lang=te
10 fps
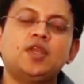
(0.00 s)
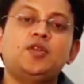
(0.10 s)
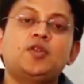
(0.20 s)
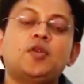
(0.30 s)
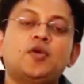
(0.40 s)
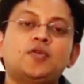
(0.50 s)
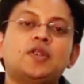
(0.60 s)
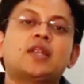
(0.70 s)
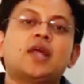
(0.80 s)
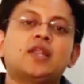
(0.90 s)
ఇంట్లో
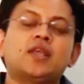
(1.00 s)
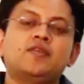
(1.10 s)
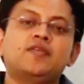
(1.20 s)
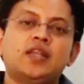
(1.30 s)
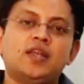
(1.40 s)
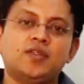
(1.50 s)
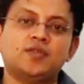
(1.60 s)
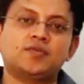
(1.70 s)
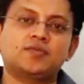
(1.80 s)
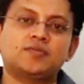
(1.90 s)
ఉండటానికి
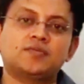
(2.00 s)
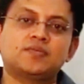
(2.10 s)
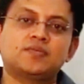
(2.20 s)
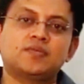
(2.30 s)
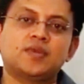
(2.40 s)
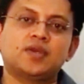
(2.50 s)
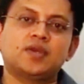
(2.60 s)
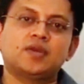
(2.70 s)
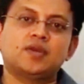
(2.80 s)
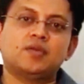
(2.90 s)
వీల్లేదు
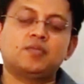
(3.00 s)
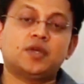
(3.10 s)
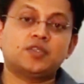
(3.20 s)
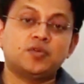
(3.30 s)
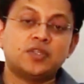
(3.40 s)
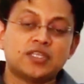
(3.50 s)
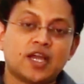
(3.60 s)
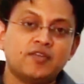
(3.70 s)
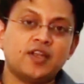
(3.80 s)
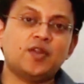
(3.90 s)
పశువుల
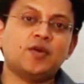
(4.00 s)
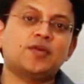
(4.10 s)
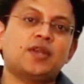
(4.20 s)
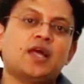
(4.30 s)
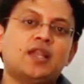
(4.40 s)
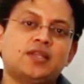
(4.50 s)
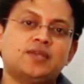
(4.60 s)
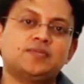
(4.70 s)
చావిడిలో ఉండాలి